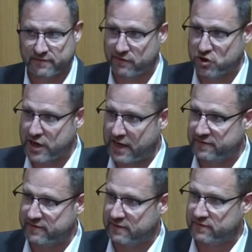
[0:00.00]
Es war der
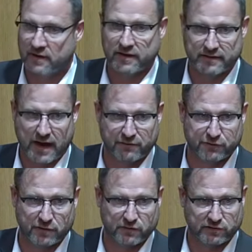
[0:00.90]
Schadenersatz
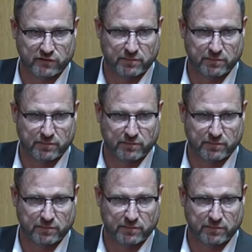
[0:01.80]
dafür, was diese